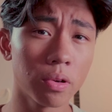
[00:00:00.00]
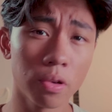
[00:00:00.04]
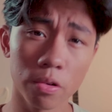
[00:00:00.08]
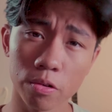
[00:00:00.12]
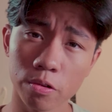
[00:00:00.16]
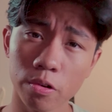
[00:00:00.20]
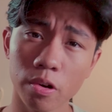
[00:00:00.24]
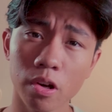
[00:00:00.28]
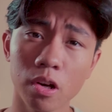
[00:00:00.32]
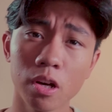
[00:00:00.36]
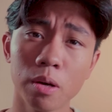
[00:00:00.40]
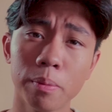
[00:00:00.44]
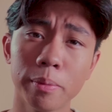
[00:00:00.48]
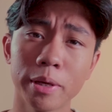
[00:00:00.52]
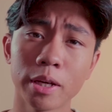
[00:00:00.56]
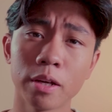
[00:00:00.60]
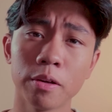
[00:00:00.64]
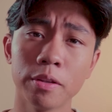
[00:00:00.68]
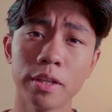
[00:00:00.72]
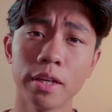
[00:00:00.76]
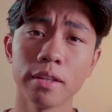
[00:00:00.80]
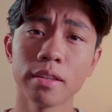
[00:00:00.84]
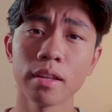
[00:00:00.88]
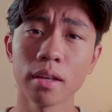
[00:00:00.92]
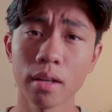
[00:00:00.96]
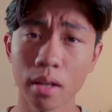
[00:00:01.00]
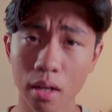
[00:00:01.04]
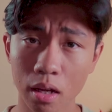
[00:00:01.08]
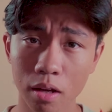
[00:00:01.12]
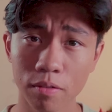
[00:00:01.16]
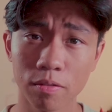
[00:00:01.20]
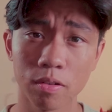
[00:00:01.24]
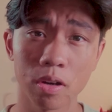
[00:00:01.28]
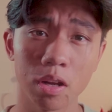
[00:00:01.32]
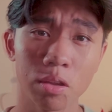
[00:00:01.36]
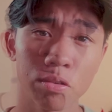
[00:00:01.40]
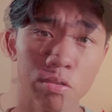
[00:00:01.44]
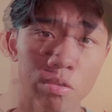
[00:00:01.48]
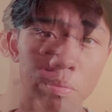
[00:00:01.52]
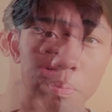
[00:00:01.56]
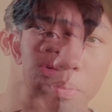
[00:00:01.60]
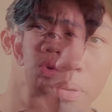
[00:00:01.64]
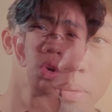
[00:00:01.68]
que j'aurais aimé connaître avant la sup.